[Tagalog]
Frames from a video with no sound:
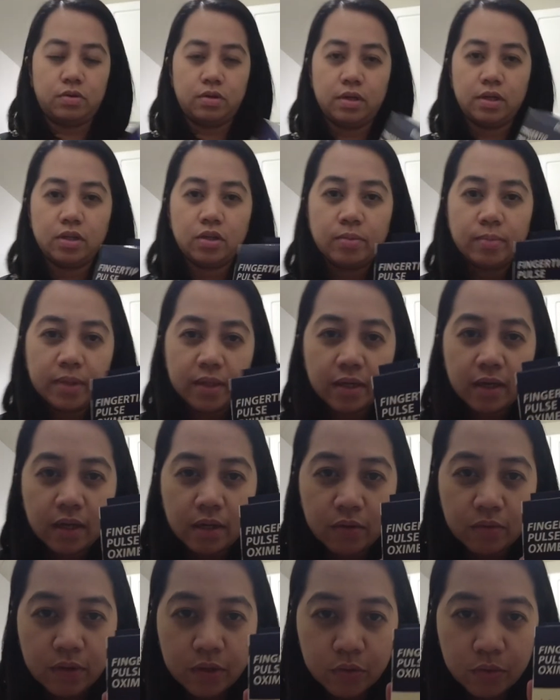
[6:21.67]
Ito matagal
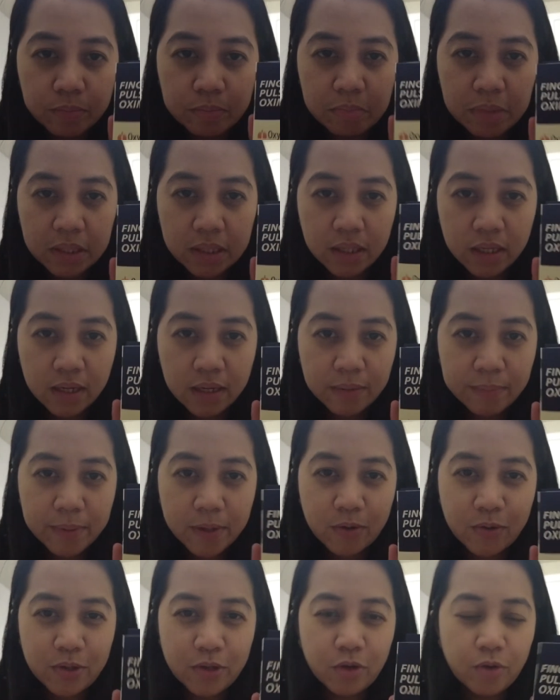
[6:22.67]
ko na itong binili
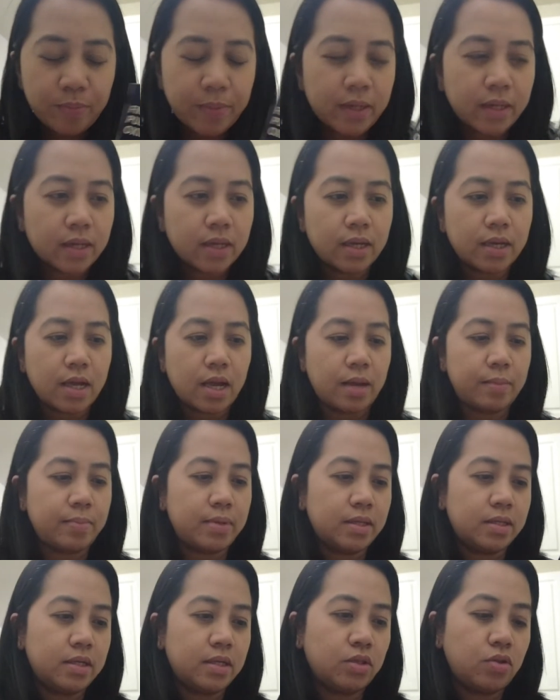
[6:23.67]
pero hindi ko pa nagagamit.